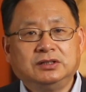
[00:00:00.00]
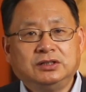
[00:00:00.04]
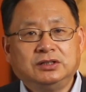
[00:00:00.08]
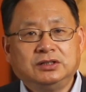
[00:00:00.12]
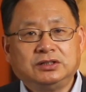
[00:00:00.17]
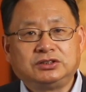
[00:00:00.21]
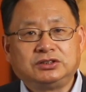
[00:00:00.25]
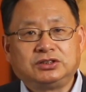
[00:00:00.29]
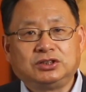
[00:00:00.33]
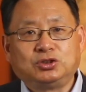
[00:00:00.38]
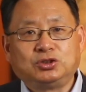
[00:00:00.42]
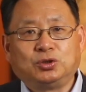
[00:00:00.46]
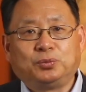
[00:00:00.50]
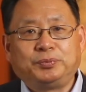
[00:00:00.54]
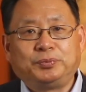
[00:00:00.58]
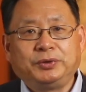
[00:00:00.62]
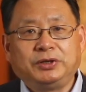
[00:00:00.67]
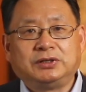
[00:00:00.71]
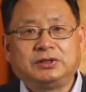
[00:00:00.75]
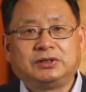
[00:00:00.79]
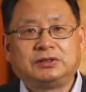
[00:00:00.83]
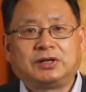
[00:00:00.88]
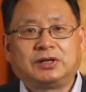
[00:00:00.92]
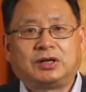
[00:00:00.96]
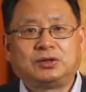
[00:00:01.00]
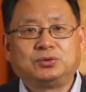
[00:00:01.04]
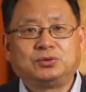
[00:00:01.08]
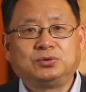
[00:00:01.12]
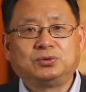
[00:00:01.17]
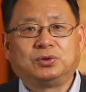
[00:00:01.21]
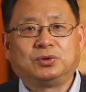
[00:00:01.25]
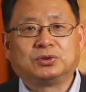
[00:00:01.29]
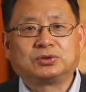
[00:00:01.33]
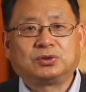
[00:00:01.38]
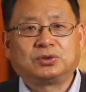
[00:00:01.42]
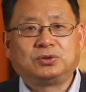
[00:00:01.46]
这种病人呢，如
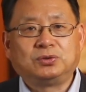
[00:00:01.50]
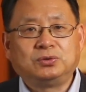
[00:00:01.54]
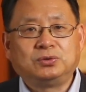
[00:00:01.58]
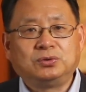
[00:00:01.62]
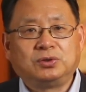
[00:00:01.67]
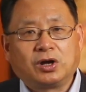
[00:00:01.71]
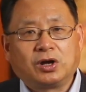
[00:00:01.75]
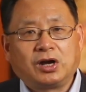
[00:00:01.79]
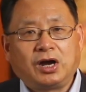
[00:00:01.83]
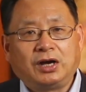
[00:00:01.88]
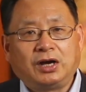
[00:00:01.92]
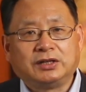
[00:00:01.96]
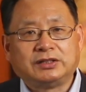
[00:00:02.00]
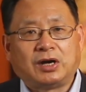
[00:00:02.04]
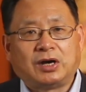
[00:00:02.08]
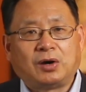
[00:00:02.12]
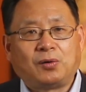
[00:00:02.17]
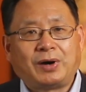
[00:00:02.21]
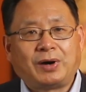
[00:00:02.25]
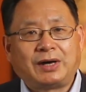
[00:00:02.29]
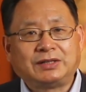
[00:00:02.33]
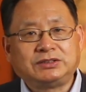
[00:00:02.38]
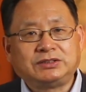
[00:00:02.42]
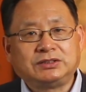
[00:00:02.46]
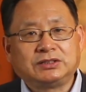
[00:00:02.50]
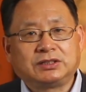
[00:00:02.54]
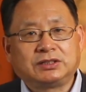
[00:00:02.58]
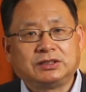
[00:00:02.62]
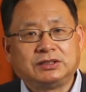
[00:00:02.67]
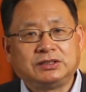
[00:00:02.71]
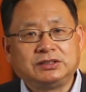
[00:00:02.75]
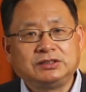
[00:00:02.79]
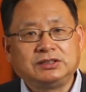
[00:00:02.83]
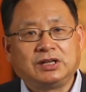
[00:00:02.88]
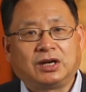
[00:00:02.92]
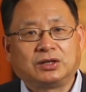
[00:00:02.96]
果通过抗氧化剂和
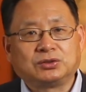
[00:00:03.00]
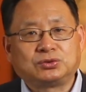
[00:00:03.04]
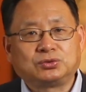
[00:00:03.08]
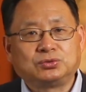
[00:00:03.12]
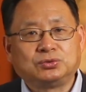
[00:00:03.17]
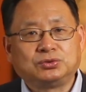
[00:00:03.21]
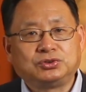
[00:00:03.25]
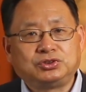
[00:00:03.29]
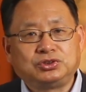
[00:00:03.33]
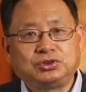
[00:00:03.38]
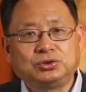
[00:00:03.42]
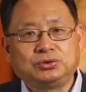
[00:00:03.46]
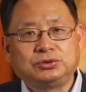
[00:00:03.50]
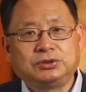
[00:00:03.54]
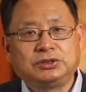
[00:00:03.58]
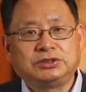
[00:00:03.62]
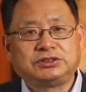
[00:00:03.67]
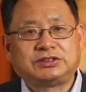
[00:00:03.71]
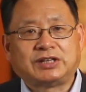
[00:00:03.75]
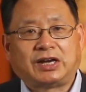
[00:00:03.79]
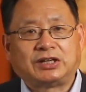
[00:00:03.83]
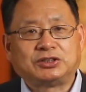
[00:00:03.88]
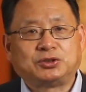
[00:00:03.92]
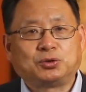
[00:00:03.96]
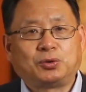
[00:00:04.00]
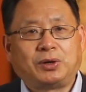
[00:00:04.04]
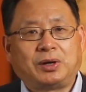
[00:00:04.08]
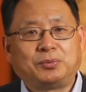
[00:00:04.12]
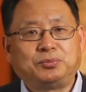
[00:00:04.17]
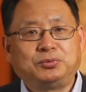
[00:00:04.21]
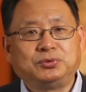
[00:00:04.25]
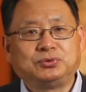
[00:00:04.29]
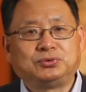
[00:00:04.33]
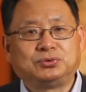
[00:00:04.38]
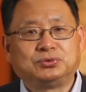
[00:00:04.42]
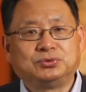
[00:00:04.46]
营养素纠正甲基化
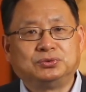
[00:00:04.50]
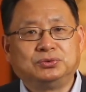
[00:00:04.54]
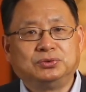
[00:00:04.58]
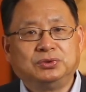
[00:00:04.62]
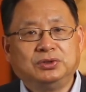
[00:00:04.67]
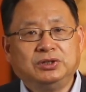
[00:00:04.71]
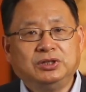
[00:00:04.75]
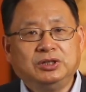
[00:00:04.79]
不足，